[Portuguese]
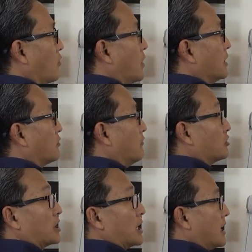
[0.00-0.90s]
Quanto eu
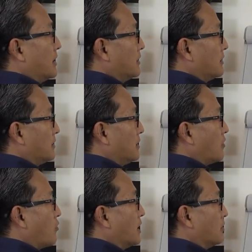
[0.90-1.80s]
vou gerar e
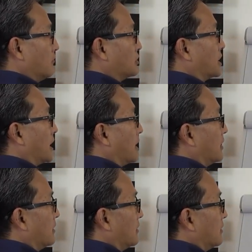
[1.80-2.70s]
quando eu vou
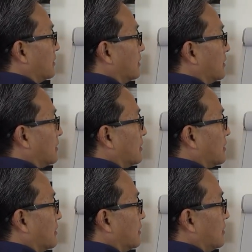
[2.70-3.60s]
gerar?
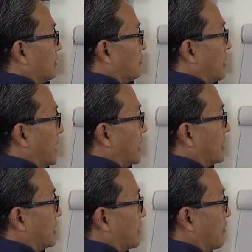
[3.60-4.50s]
E o R
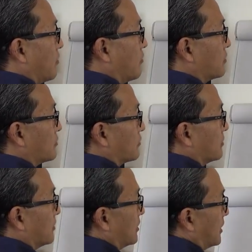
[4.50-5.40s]
aqui, que é o custo,
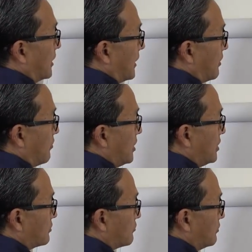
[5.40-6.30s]
é o
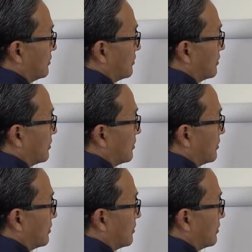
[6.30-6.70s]
risco